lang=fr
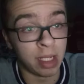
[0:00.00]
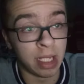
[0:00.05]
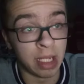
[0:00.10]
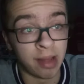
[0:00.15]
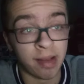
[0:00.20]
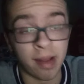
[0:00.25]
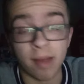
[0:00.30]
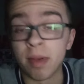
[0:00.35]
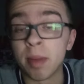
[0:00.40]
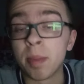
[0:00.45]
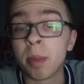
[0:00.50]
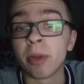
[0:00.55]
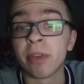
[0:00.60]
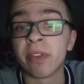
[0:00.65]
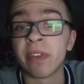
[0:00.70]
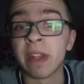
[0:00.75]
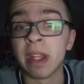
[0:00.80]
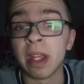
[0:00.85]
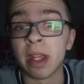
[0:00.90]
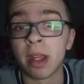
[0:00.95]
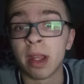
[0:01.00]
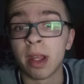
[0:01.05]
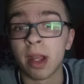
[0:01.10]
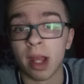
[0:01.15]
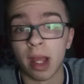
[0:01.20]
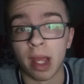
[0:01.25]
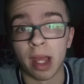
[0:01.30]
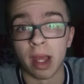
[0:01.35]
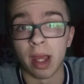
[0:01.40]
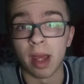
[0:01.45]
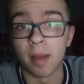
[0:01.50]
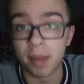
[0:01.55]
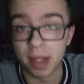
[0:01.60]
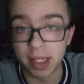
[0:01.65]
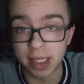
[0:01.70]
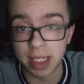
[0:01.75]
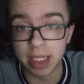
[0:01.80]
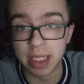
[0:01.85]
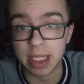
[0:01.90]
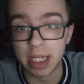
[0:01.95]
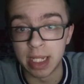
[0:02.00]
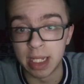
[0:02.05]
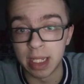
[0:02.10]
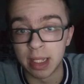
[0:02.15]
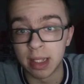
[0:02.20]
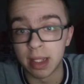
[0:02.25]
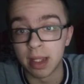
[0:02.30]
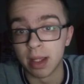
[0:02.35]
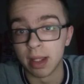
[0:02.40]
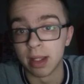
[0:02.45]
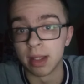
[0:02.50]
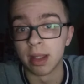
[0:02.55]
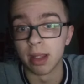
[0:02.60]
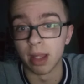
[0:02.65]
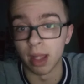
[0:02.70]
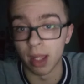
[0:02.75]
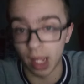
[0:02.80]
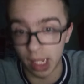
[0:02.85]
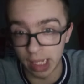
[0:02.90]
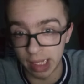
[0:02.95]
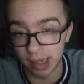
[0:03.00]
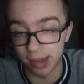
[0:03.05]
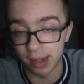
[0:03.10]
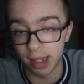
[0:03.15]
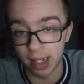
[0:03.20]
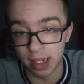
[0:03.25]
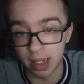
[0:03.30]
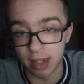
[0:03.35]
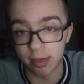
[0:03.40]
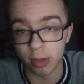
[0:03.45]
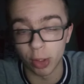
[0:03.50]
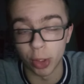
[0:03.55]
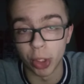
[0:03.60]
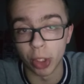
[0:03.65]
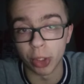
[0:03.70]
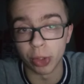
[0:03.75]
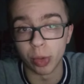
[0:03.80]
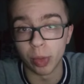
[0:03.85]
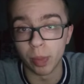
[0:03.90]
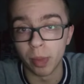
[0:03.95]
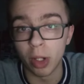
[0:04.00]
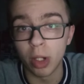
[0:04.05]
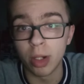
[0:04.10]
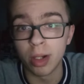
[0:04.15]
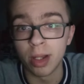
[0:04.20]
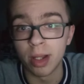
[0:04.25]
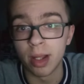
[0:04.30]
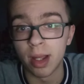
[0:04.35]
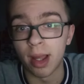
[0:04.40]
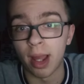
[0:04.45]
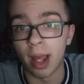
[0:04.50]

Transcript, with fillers: Ils avaient pensé à rapatrier Alexander Nubel,